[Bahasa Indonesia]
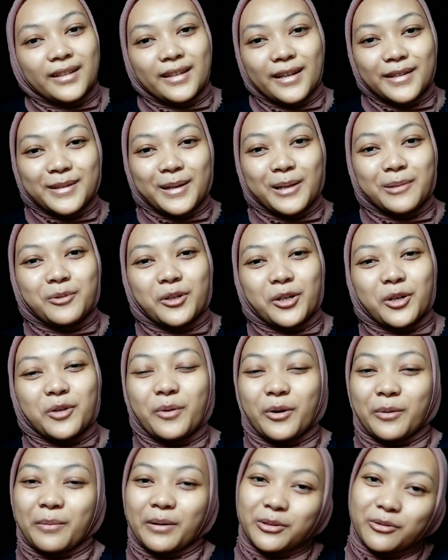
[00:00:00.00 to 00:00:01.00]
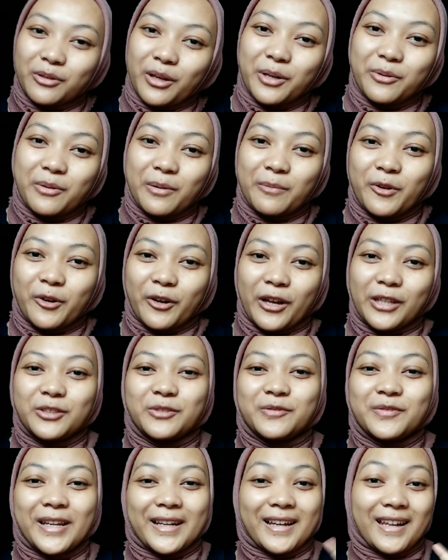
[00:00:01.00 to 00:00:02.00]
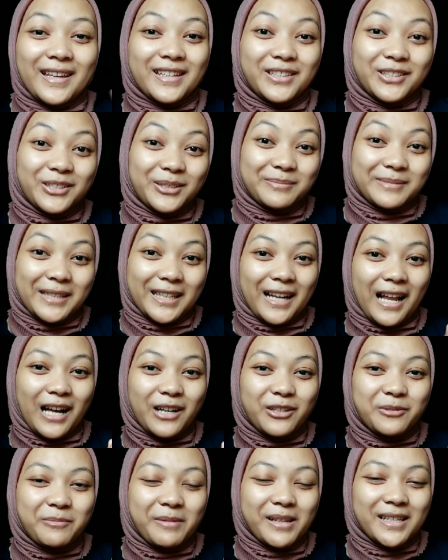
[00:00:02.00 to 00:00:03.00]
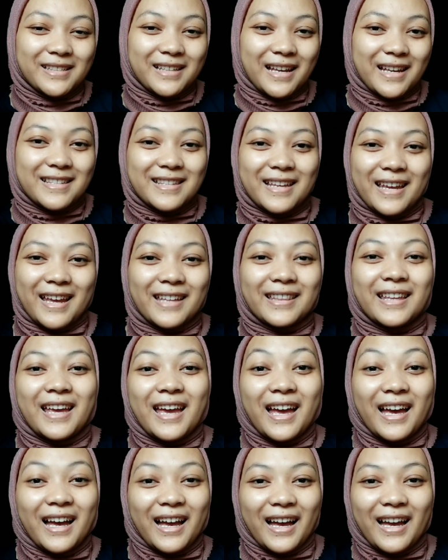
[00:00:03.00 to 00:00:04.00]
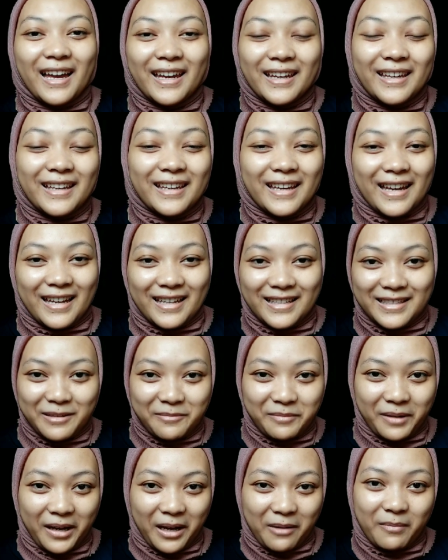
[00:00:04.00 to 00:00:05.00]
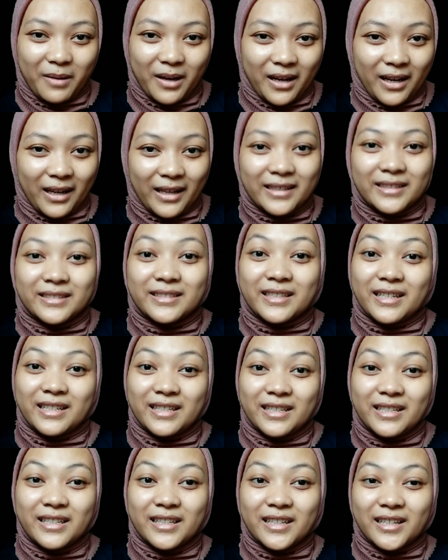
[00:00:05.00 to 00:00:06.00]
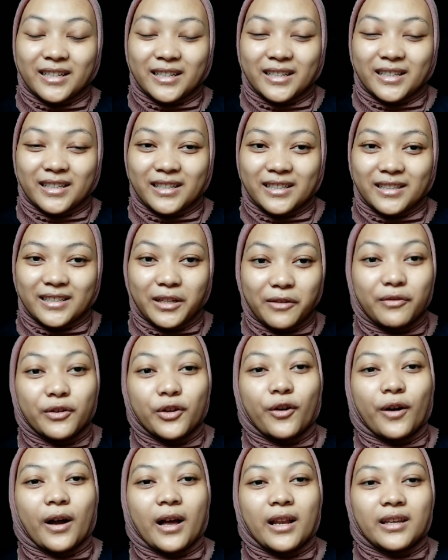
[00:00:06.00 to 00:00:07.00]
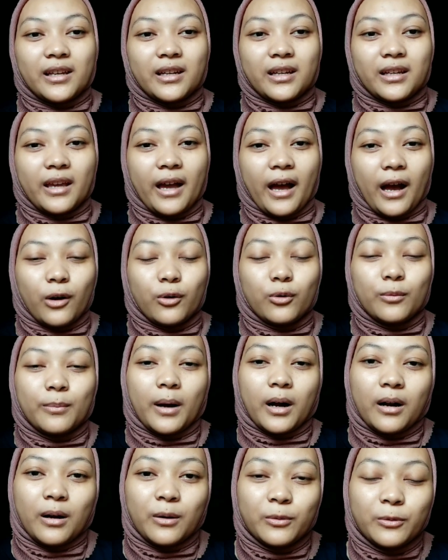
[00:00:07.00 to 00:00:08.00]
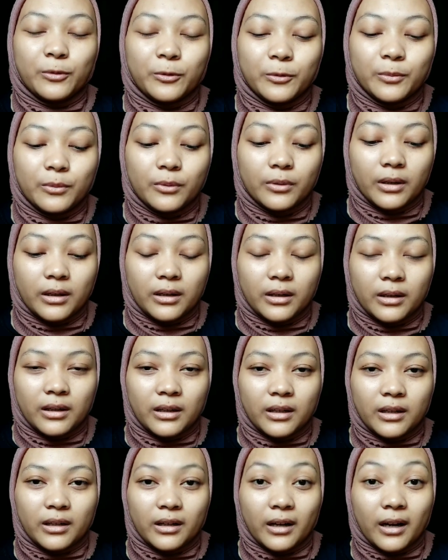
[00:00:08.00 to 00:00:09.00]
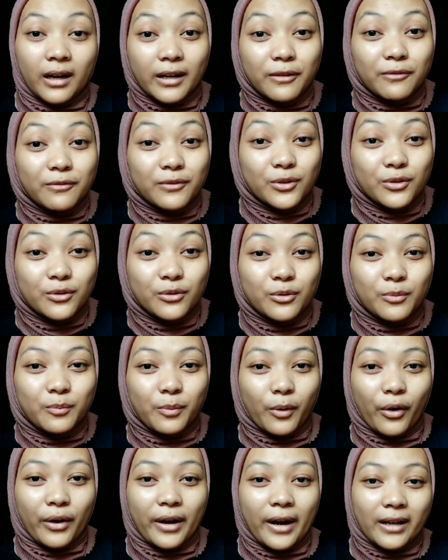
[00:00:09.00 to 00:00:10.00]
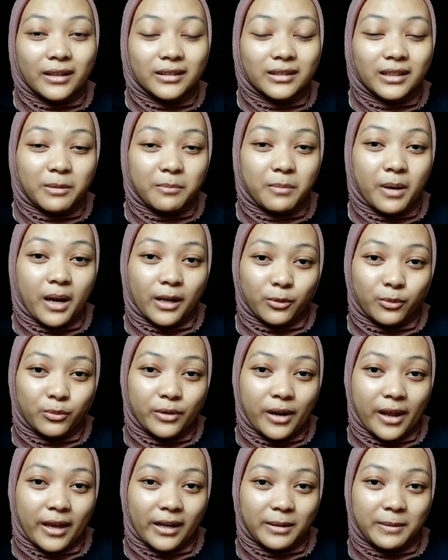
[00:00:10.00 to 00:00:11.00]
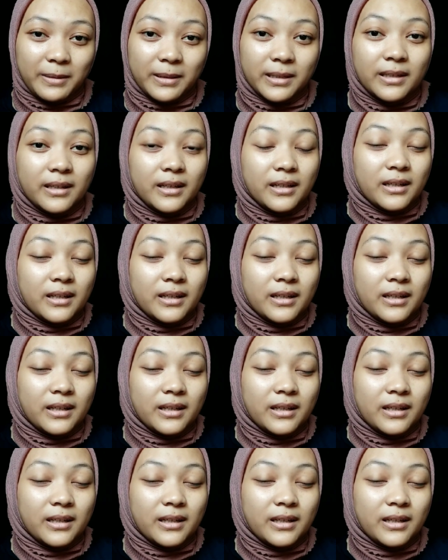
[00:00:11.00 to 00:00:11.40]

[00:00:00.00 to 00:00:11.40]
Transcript: Ya, Assalamualaikum warahmatullahi wabarakatuh Balik lagi di Youtube channel aku, Melis AZ Hai guys, apa kabar? Jadi, di video kali ini aku mau uh, nge-review produk terbaru dari